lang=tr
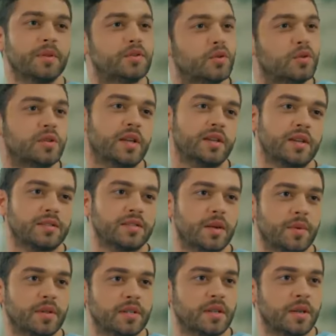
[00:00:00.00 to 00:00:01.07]
Ya bir türlü denk
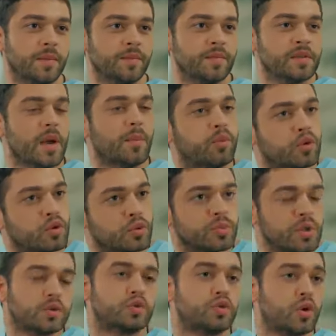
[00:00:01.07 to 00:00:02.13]
getiremedik. Ya
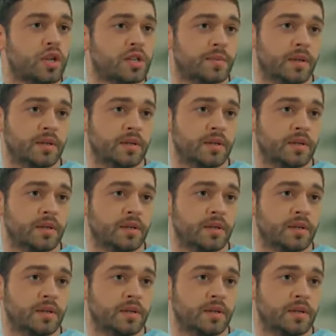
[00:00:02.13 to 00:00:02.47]
burnumda tutuyor